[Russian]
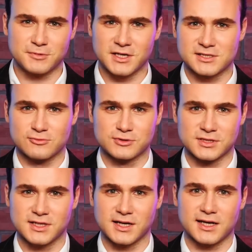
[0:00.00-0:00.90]
меня зовут
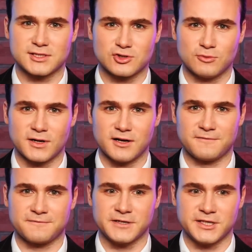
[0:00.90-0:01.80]
Николай
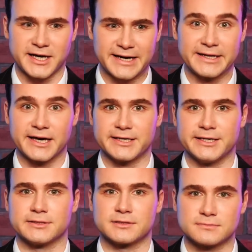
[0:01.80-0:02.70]
Соболев, я
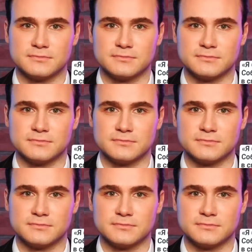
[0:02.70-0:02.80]
иноагент.